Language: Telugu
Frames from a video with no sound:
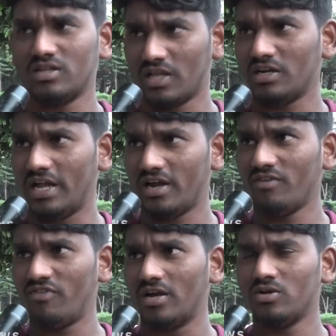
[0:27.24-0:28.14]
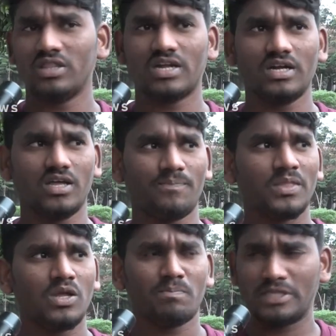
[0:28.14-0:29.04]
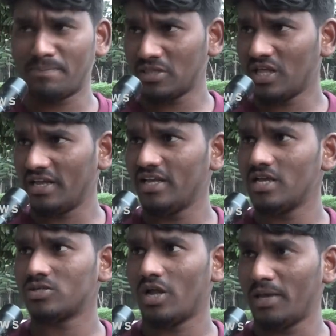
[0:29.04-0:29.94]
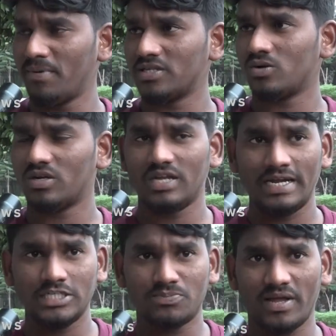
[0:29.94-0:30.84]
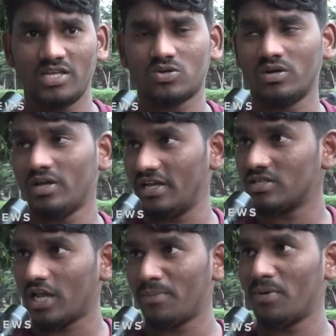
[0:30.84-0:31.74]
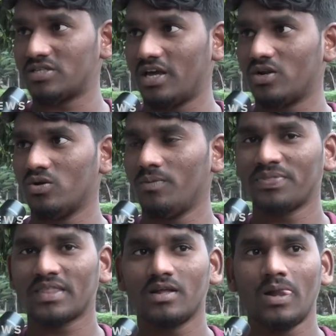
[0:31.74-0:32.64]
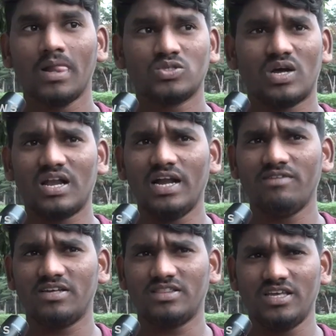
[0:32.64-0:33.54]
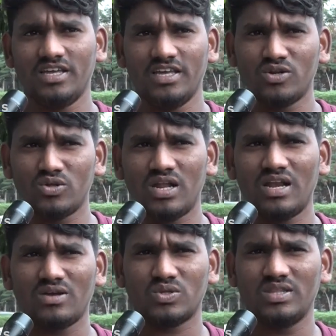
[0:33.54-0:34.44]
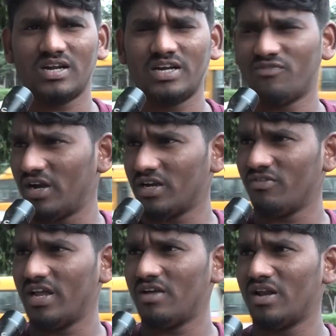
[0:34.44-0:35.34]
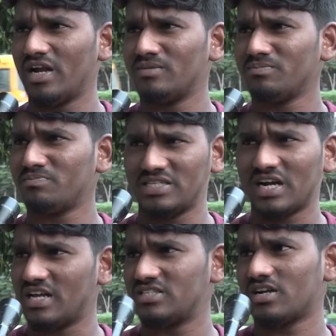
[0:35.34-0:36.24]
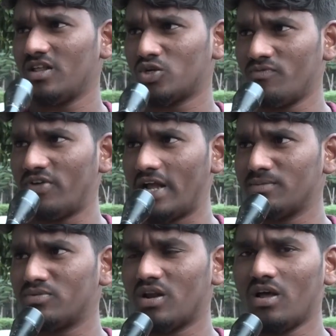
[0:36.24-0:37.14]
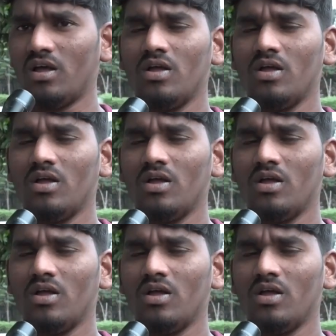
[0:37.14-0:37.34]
తనకు డైరెక్ట్ ఫ్యాను ఎందుకంటే పెద్ద పెద్ద ఐఏఎస్లు ఐపీఎస్లు కూడా తను ఇన్స్పైర్ చేసుకుని ఐఏఎస్ ఐపీఎస్ అయ్యారు సో అట్లాంటి వ్యక్తి ఈ రోజులలో కొద్దిగా డిఫరెంట్ వేలో వెళ్ళడం ప్రజలకు నచ్చట్లేదు టు ఫ్రాంక్ చెప్తున్నా